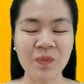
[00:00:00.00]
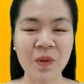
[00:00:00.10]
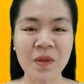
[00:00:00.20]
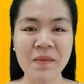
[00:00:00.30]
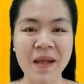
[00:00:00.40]

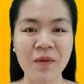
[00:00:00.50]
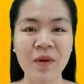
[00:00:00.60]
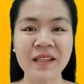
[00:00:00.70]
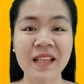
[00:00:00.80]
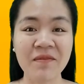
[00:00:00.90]
Nếu như bạn
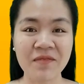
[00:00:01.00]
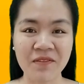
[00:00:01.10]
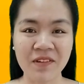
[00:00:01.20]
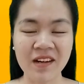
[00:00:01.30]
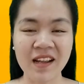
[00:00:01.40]
quan tâm
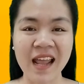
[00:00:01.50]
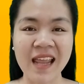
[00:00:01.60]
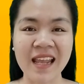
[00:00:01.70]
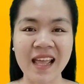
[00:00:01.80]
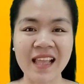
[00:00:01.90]
về vấn đề
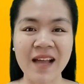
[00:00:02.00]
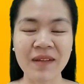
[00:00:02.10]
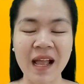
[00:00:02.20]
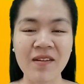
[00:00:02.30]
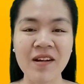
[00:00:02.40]
này hãy tham
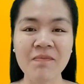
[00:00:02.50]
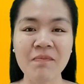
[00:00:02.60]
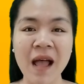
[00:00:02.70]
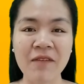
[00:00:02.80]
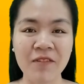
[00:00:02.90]
khảo
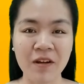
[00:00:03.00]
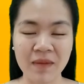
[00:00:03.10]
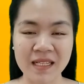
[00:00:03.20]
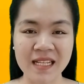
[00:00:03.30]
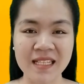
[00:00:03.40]
hết ba phần
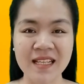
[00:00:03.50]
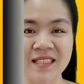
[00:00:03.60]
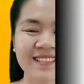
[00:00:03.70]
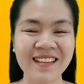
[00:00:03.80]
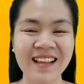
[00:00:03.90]
mà Trang chia
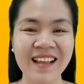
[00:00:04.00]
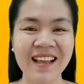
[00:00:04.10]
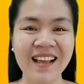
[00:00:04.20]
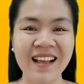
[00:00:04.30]
sẻ đến bạn.